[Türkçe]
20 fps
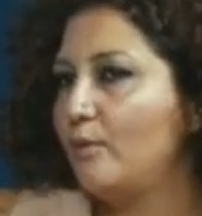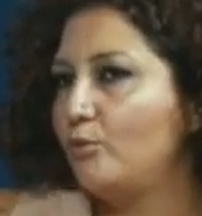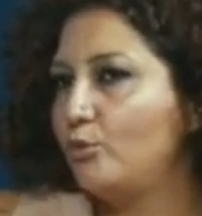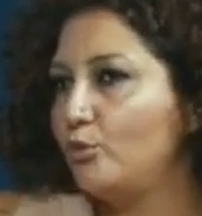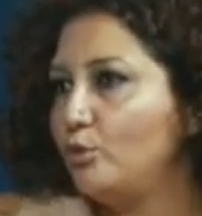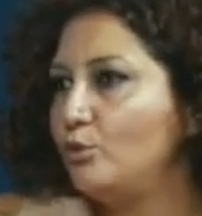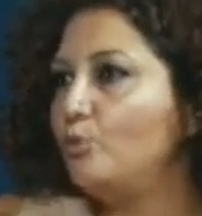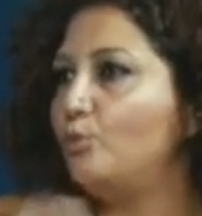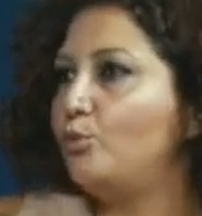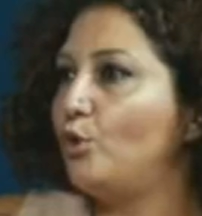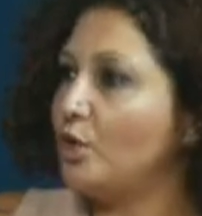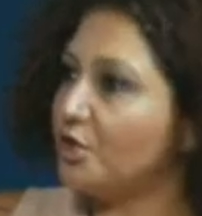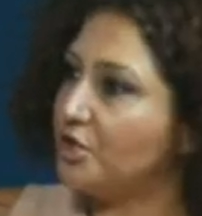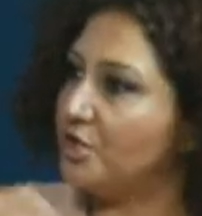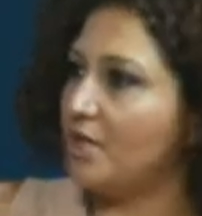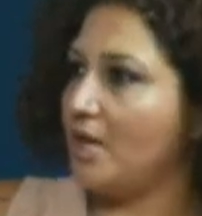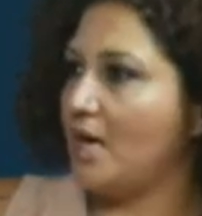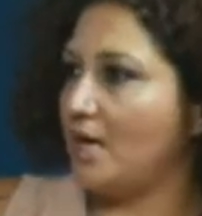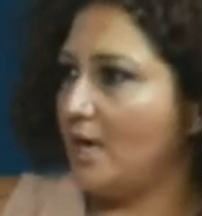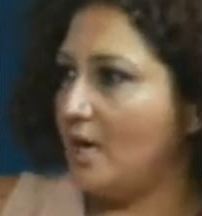Bunun bu
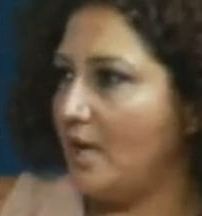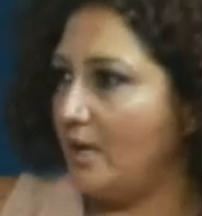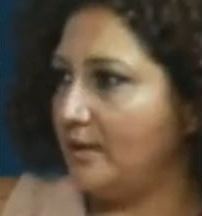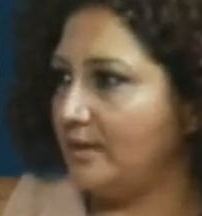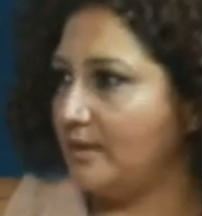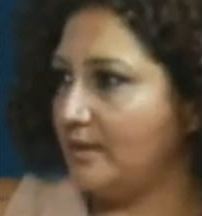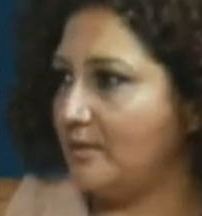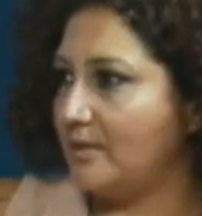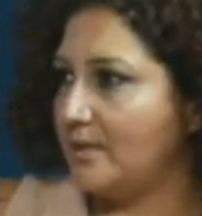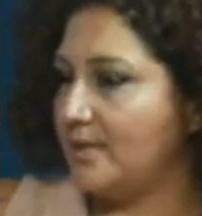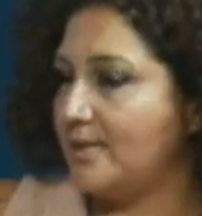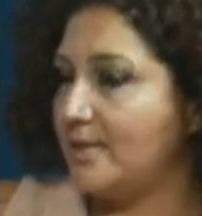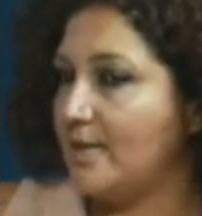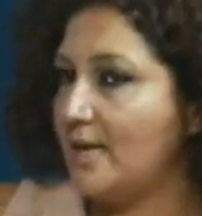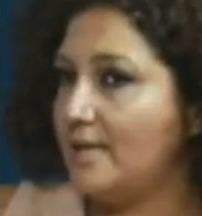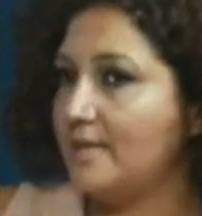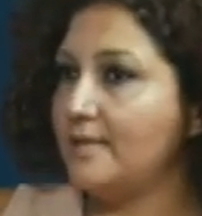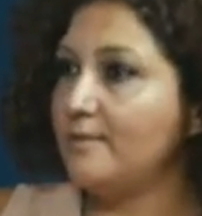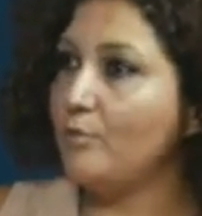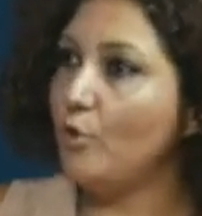açıdan kaldırılması
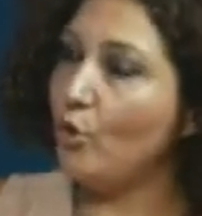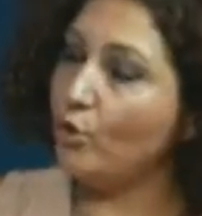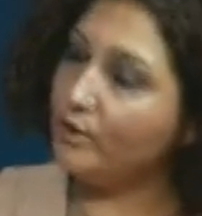lazım.